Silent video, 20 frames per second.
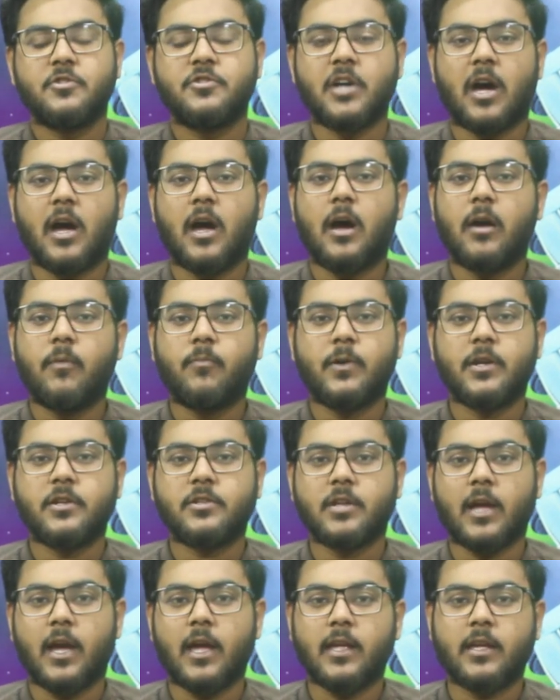जहां पर
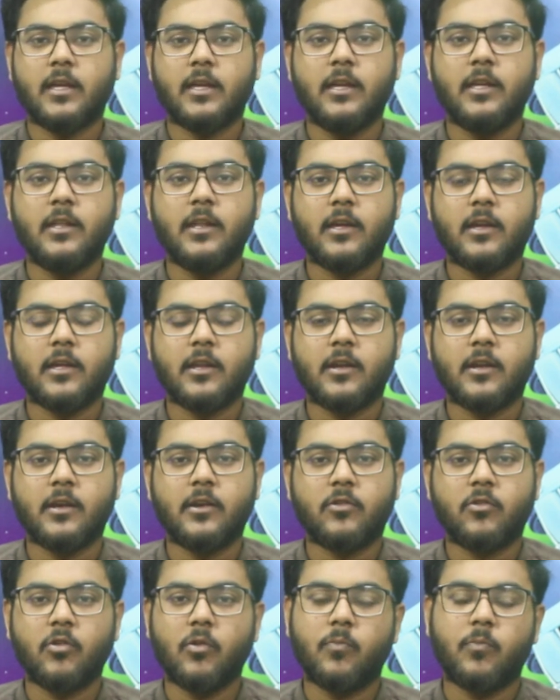शायक
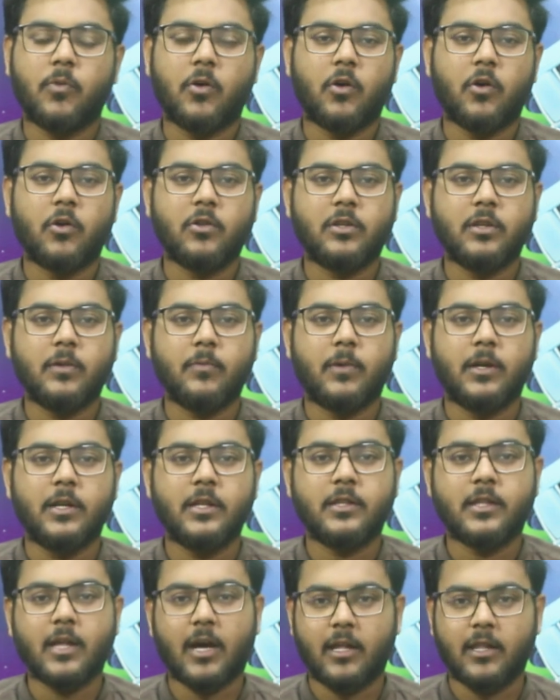क्रिकेट तो बहुत ही बड़ी
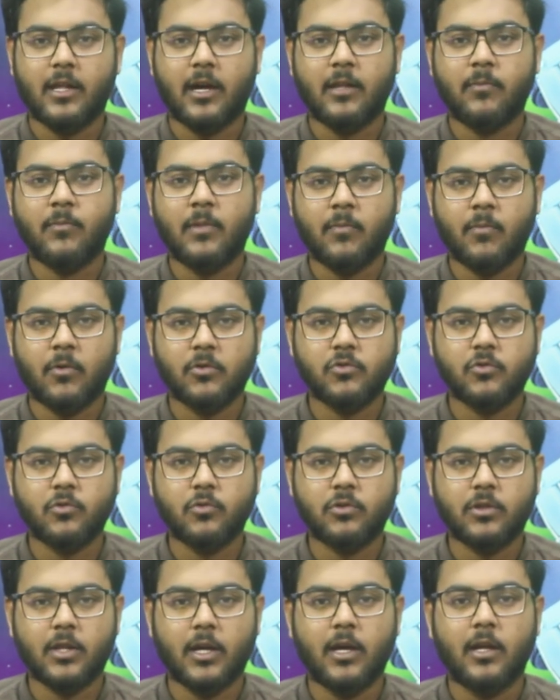तादाद में
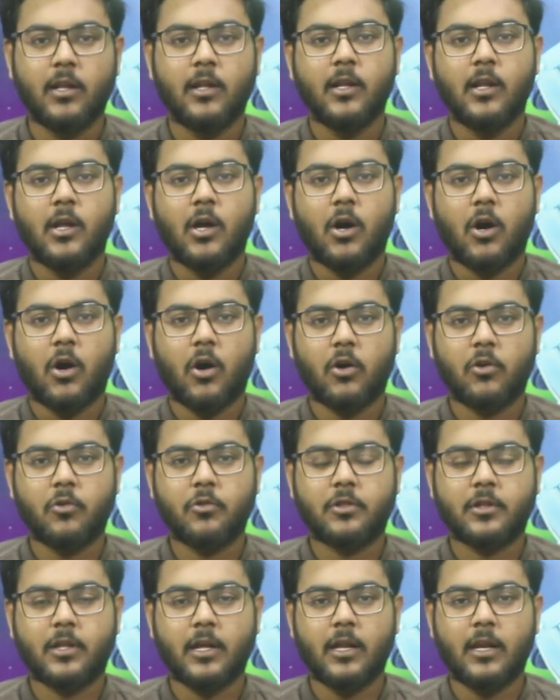मौजूद थे और
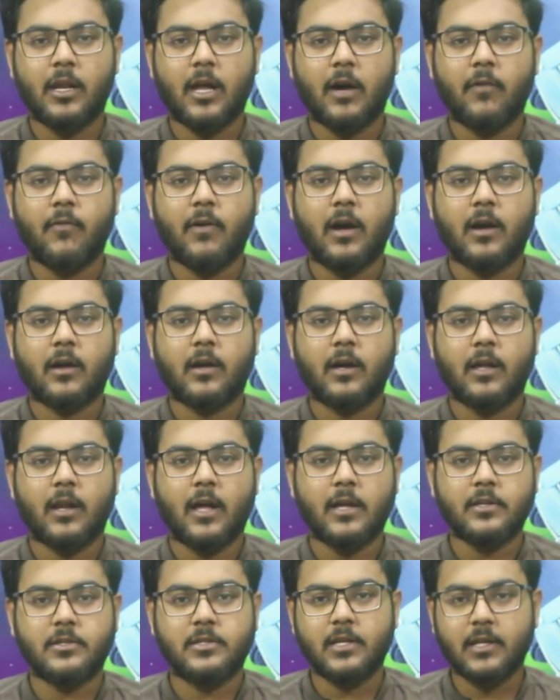उसके अलावा
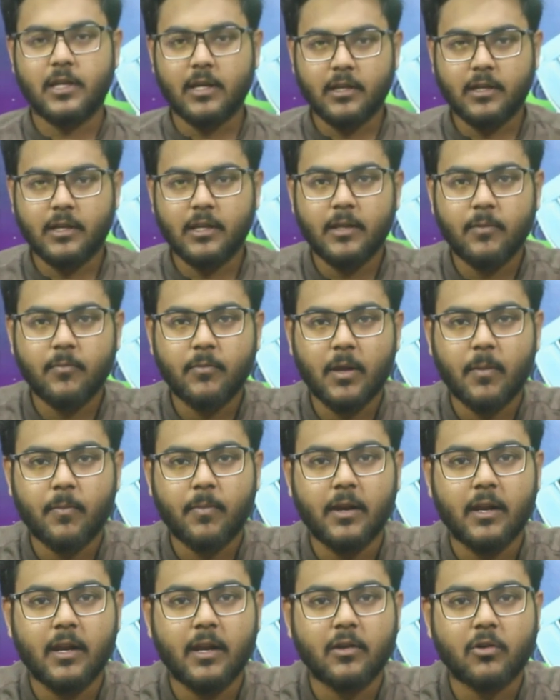कराची की टीम ने
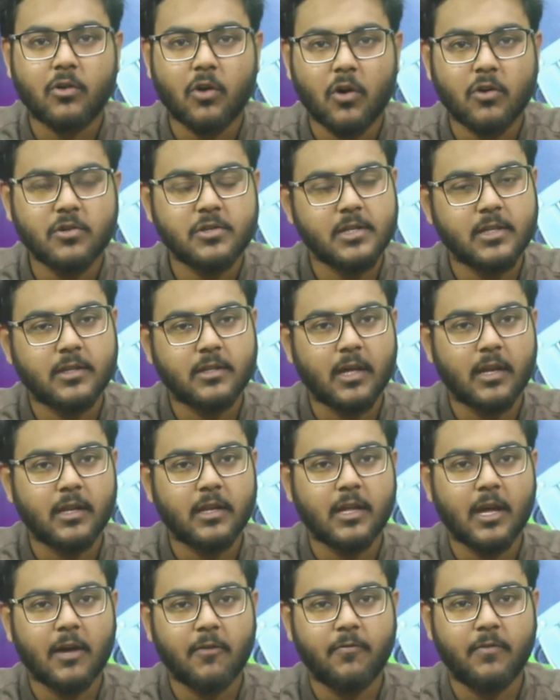पहले टॉस जीत कर
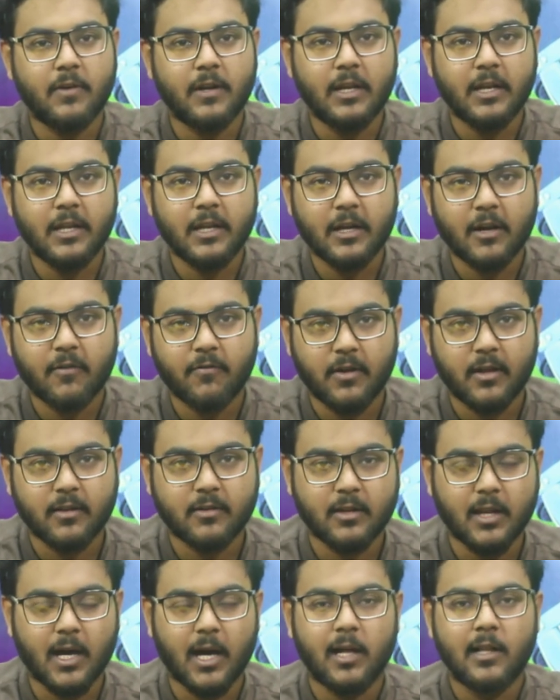गया फील्डिंग का
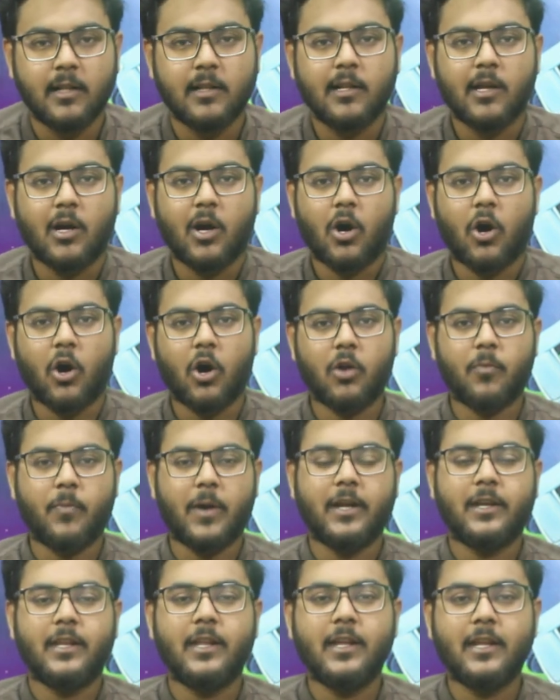फैसला और
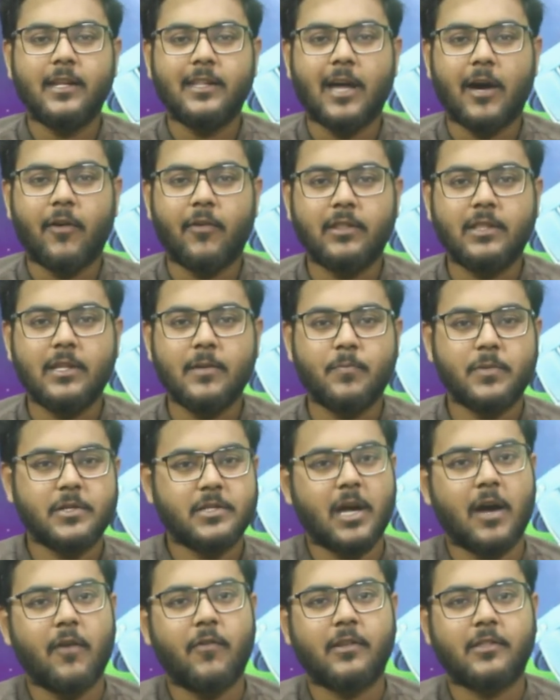बैटिंग की दावत दी
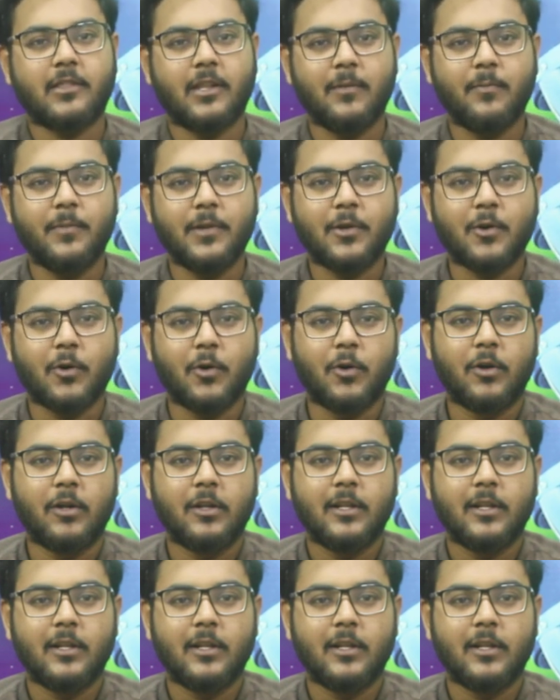पेशावर जलमी को